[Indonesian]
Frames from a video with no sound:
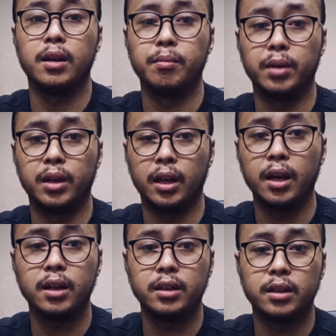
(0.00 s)
dan
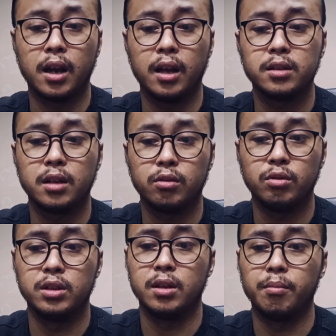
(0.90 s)
meninggal di tanggal 1
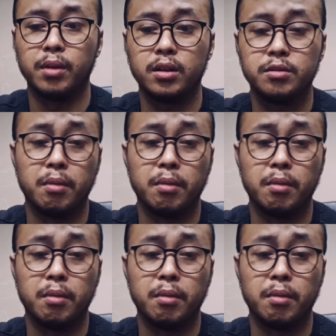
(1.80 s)
Desember